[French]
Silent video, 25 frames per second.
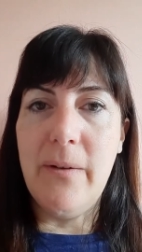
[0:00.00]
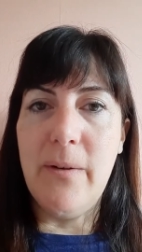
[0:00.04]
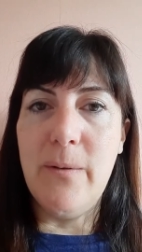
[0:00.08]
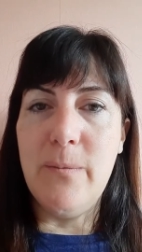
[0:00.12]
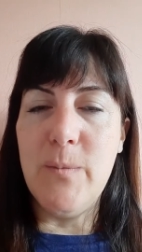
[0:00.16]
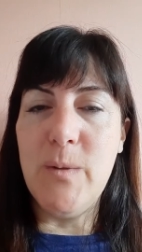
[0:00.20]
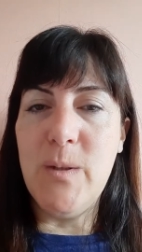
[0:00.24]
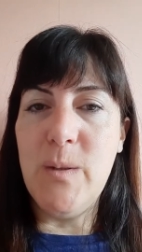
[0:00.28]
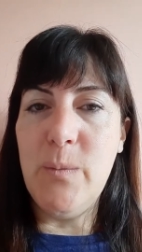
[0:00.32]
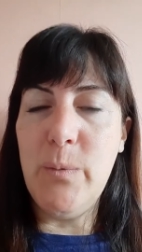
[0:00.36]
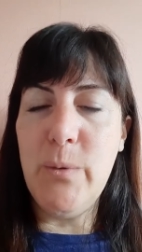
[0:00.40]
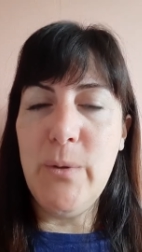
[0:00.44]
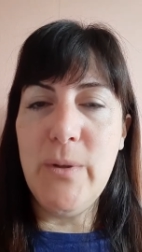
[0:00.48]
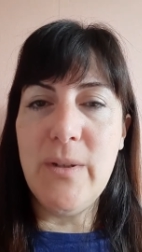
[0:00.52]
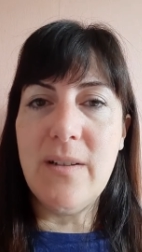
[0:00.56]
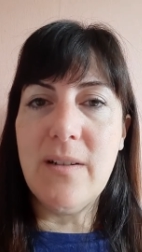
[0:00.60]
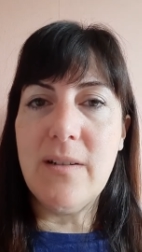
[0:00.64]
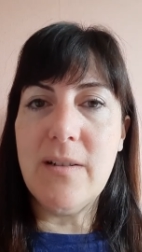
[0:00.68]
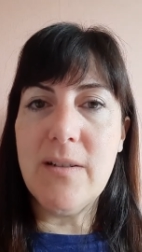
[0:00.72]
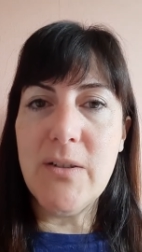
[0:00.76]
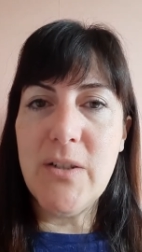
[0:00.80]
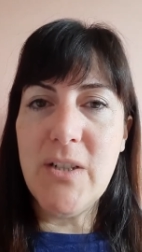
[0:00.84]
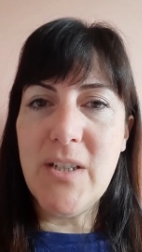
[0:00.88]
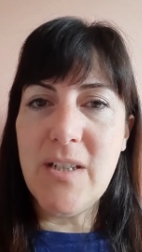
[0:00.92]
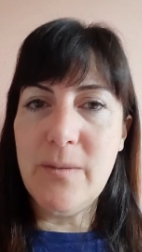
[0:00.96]
un petit peu
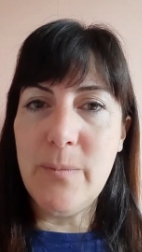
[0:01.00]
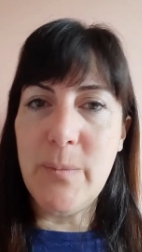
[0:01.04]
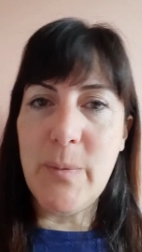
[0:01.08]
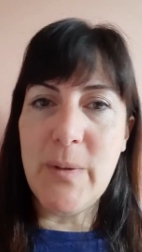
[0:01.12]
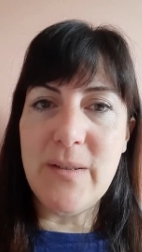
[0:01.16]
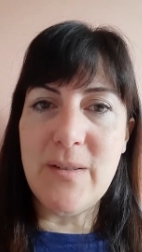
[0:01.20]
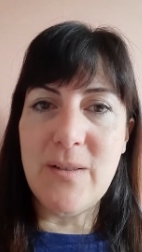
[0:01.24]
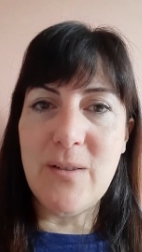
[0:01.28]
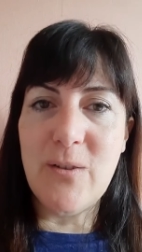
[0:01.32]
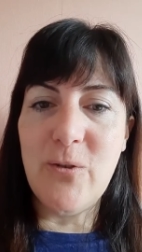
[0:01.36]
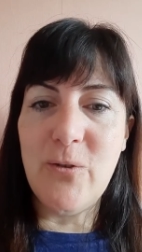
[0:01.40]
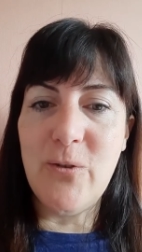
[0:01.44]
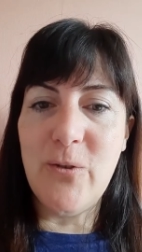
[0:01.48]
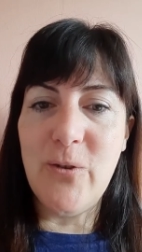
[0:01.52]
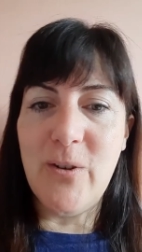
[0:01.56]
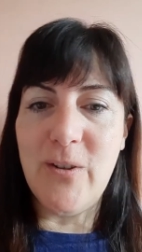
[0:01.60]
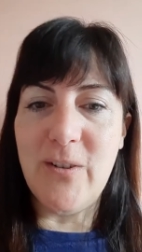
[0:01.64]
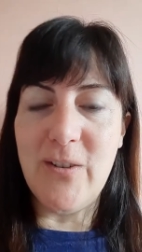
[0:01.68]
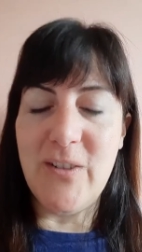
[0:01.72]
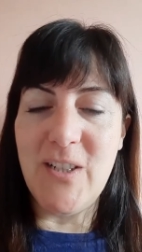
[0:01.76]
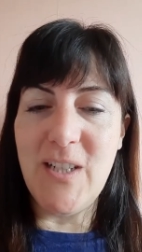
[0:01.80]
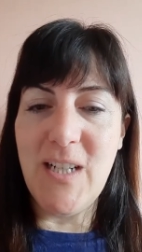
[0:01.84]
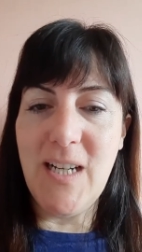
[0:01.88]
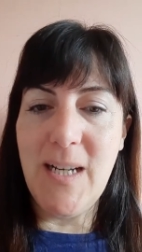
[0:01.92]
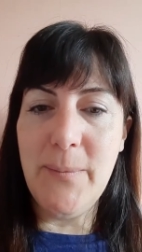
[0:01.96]
étrange parce que
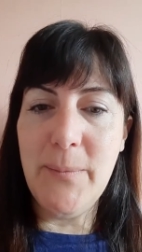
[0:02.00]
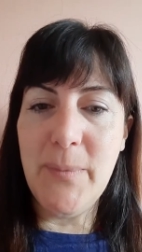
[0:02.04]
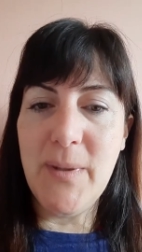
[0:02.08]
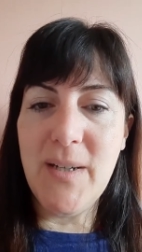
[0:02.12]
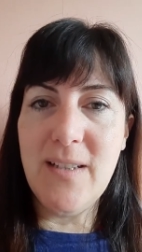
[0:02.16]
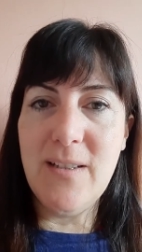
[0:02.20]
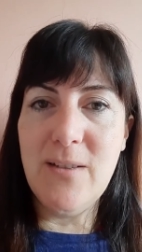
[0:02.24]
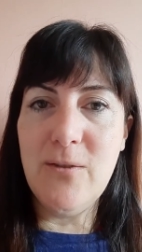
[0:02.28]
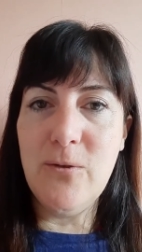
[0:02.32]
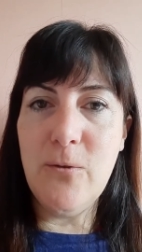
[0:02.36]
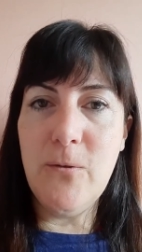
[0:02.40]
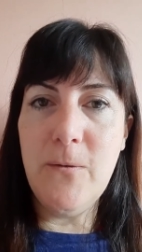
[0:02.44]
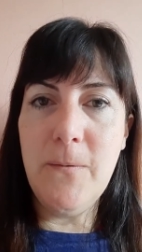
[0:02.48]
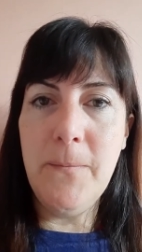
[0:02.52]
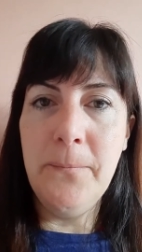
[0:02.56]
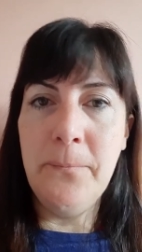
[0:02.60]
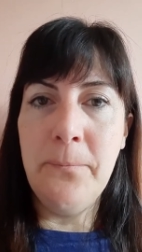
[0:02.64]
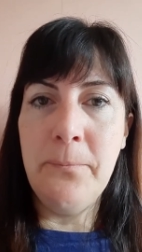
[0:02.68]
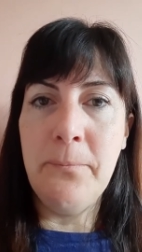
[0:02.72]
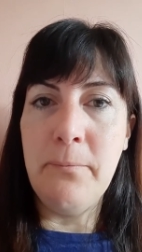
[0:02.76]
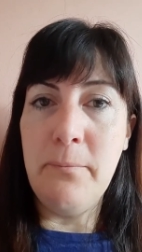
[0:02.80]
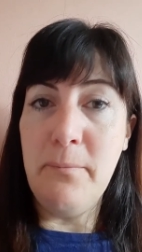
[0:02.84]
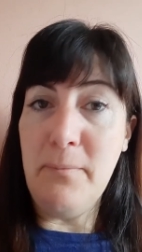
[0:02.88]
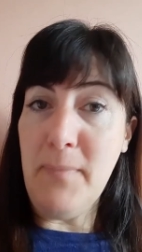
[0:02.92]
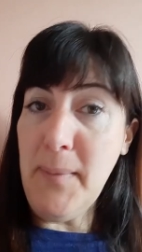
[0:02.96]
j'ai l'impression
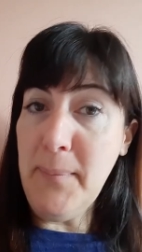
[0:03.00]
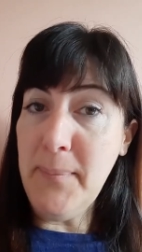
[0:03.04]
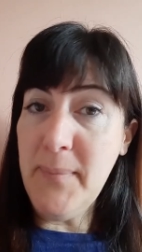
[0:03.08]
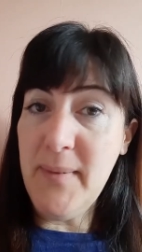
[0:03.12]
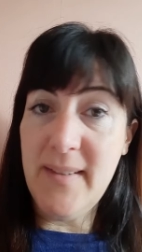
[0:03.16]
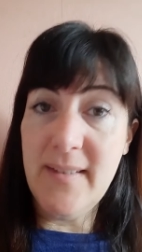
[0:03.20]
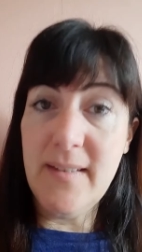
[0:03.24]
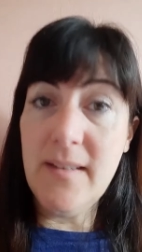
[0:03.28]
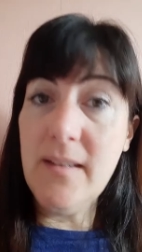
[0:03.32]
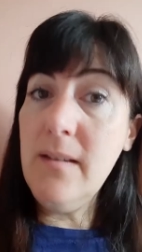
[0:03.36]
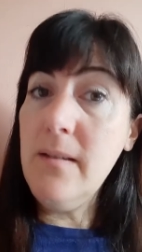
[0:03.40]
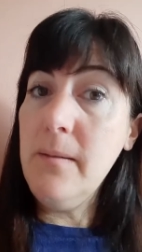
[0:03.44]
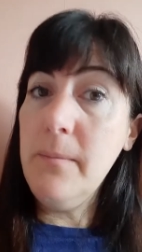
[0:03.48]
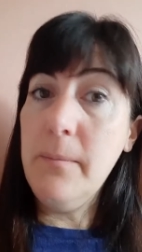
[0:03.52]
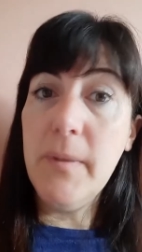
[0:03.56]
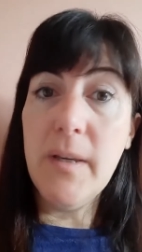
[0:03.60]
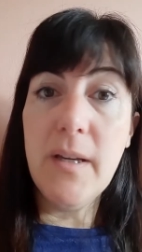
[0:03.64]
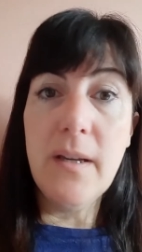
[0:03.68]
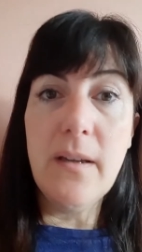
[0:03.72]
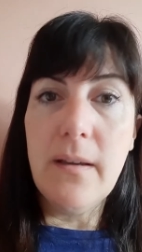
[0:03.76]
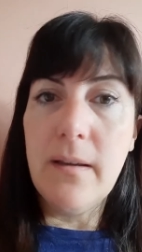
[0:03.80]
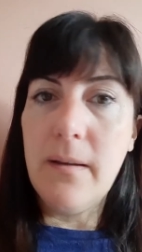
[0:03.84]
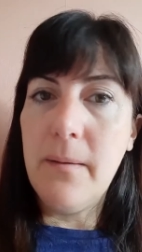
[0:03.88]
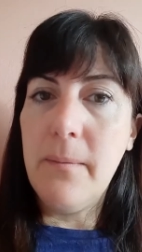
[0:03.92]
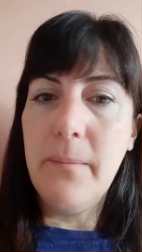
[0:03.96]
même si
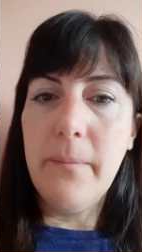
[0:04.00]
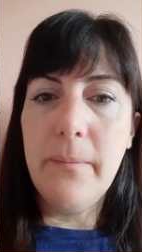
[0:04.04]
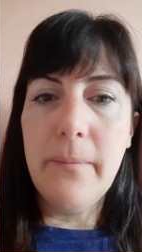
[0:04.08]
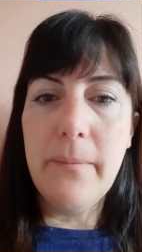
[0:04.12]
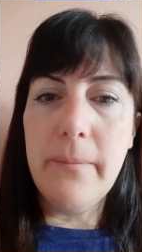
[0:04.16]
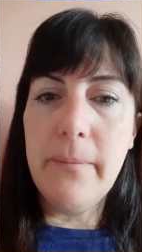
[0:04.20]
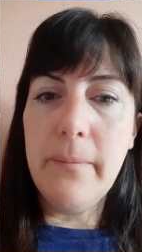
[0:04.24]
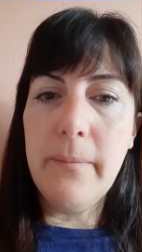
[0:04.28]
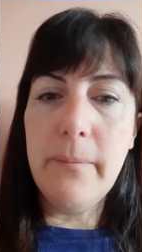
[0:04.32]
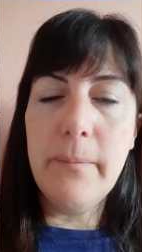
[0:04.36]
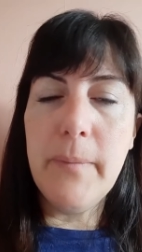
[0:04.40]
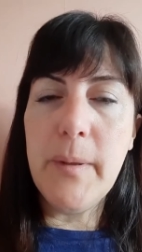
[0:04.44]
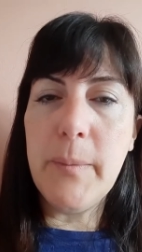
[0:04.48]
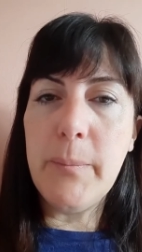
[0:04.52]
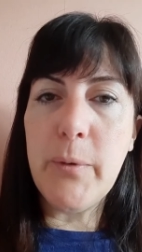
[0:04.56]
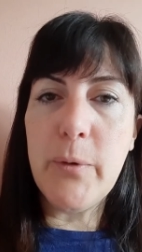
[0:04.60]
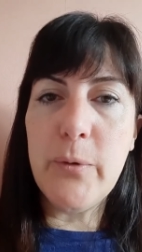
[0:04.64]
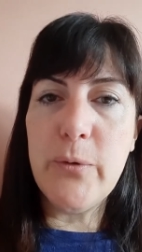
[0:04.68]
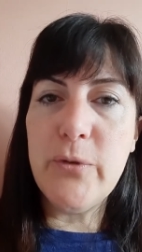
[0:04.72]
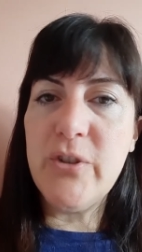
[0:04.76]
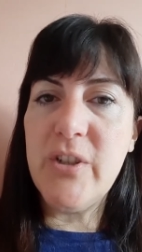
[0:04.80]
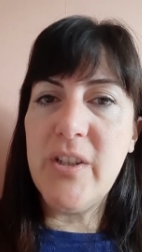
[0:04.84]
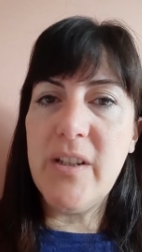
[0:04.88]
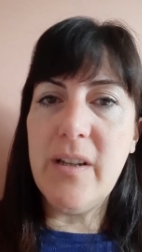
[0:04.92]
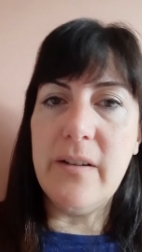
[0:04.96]
mes, mes
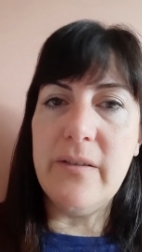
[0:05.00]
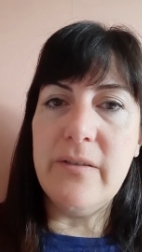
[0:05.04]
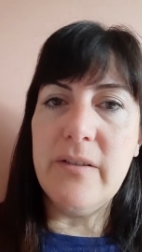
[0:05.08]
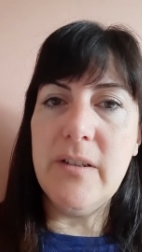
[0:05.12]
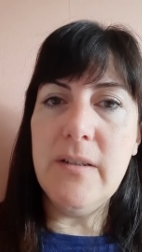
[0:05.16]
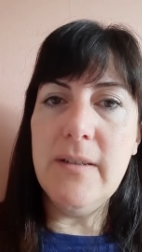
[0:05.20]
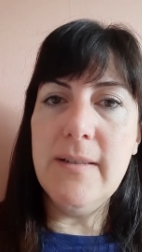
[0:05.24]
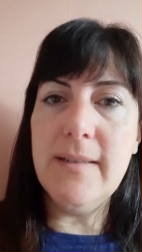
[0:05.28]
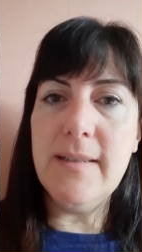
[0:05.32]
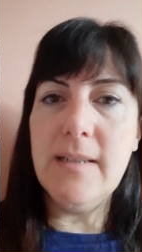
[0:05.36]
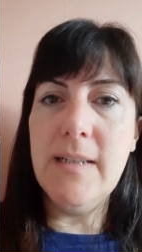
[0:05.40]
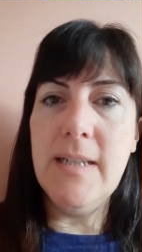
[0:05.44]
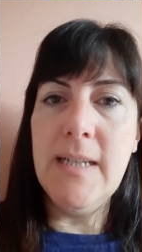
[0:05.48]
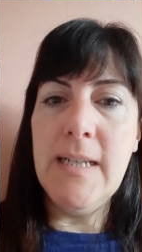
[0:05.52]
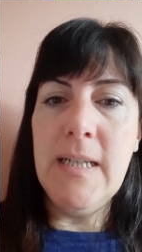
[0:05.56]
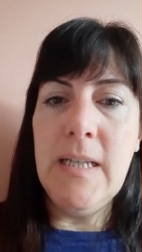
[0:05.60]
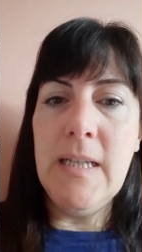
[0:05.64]
projets avancent,